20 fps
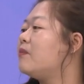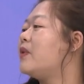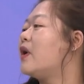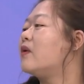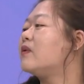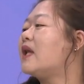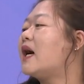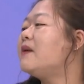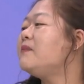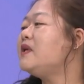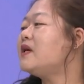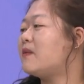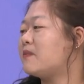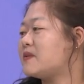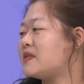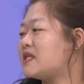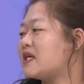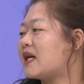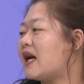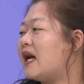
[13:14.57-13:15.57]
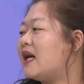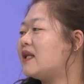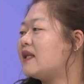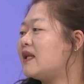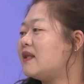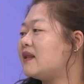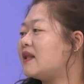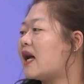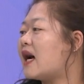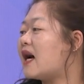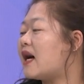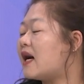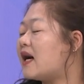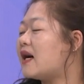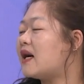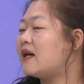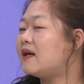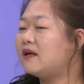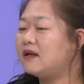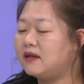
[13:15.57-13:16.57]
변함이 없이 가야
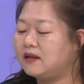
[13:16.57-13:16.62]
된다.